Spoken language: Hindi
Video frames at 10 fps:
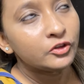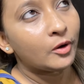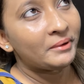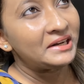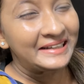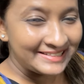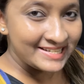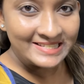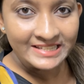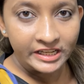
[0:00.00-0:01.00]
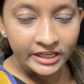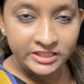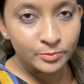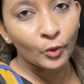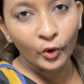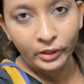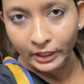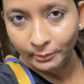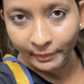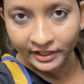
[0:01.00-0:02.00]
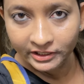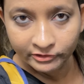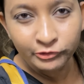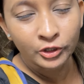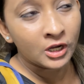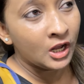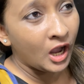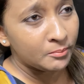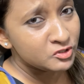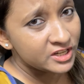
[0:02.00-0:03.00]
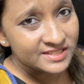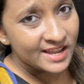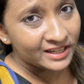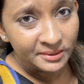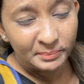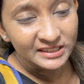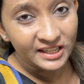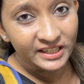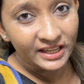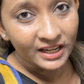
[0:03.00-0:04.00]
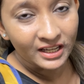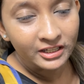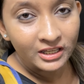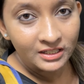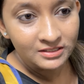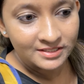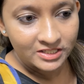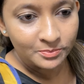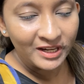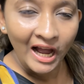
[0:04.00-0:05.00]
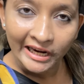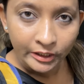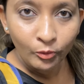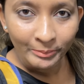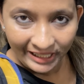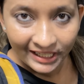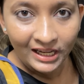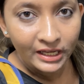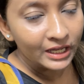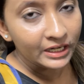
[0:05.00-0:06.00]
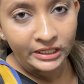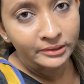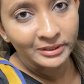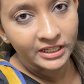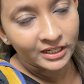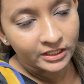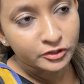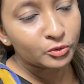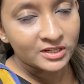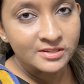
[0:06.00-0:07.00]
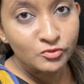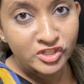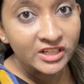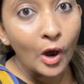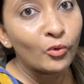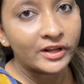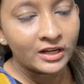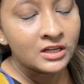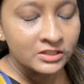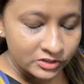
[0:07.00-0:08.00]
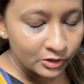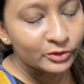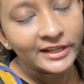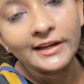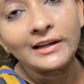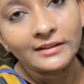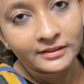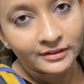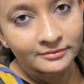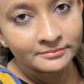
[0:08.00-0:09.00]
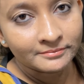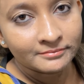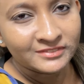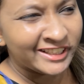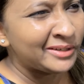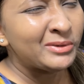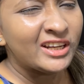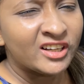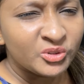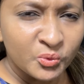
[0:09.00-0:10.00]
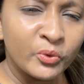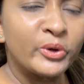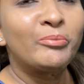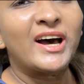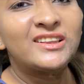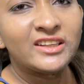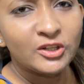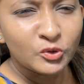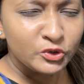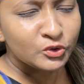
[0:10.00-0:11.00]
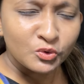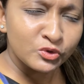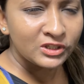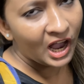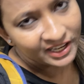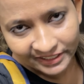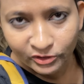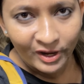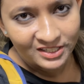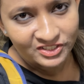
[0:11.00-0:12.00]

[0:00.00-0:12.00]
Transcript: तो अपन अच्छे से एक्सप्लोर कर पाएंगे फूड अब मुझे एग्जैक्टली पता नहीं यार कि सच में खाने को मिलेगा या नहीं मिलेगा ये थोड़ा सा मुझे डाउट है चलो देख लेते हैं नहीं मिलेगा तो बात नहीं कुछ तो कुछ खा के तो आ